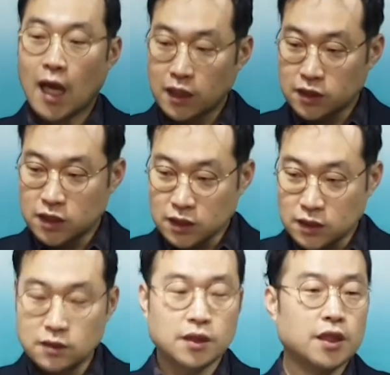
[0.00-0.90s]
당신
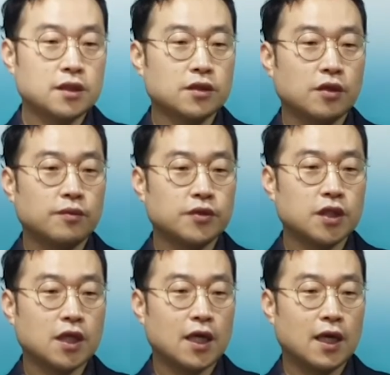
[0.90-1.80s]
그렇게 있는 거
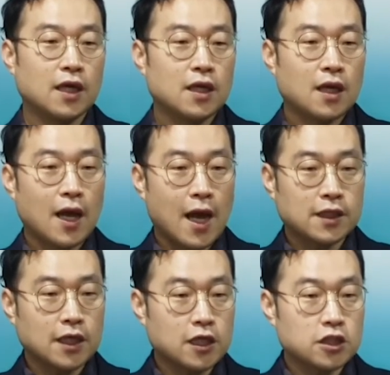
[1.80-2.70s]
보니까
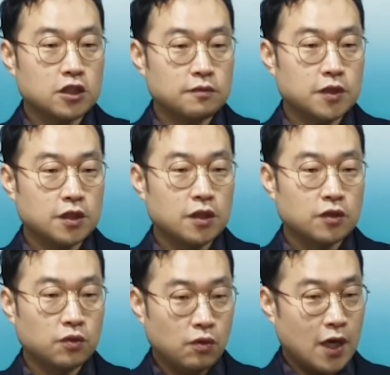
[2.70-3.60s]
하나님이
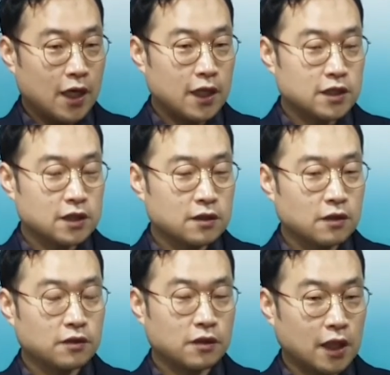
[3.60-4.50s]
돌아가신
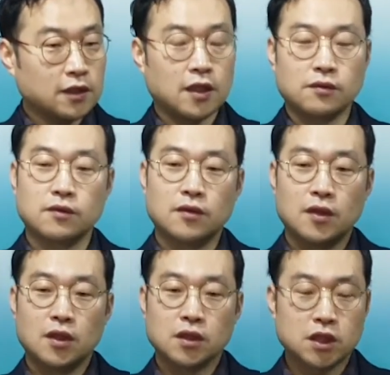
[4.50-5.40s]
것 같다고.
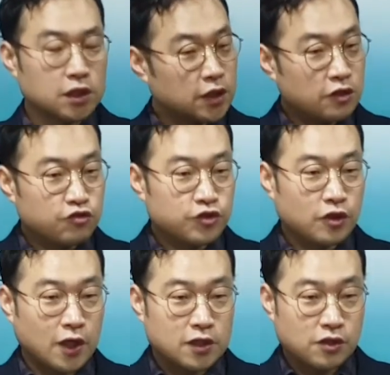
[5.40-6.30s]
그때
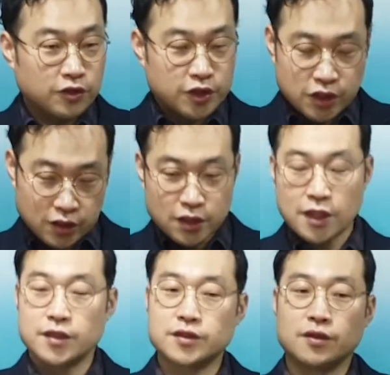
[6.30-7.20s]
루터가 정신을
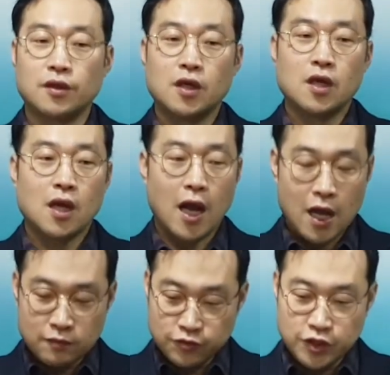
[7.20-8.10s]
차렸죠.
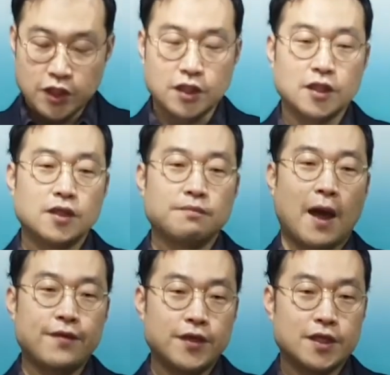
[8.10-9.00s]
아무리
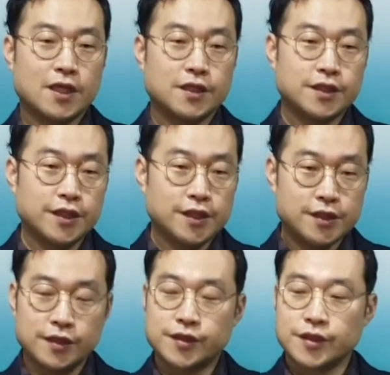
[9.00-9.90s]
반대자들이
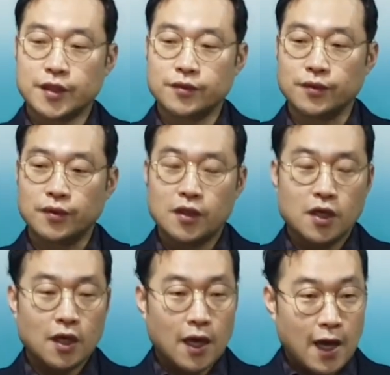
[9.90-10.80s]
있을지라도
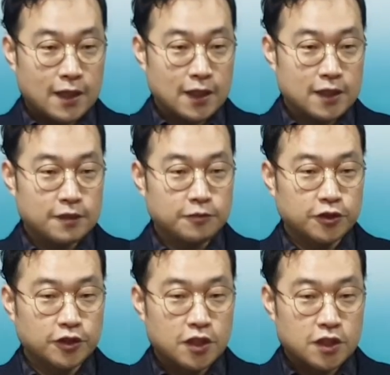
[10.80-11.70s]

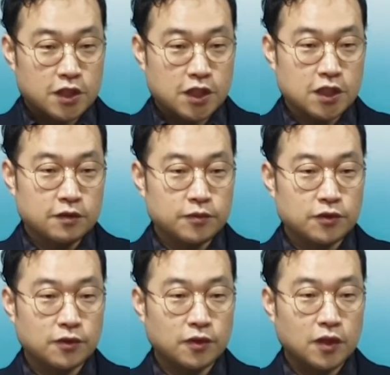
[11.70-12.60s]
하나님은
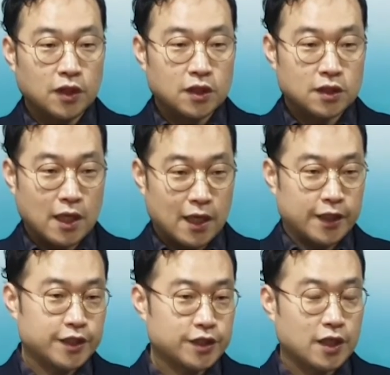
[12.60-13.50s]
지금도
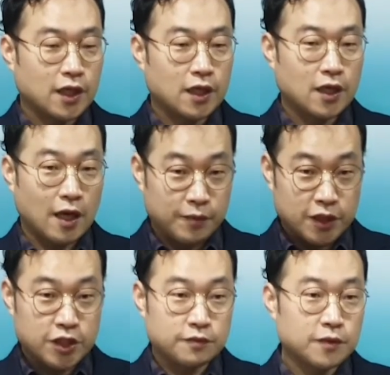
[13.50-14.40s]
살아계시다.
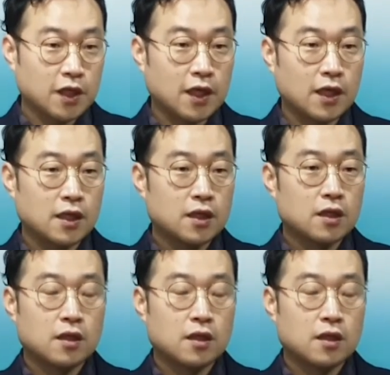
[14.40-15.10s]
아멘이십니까?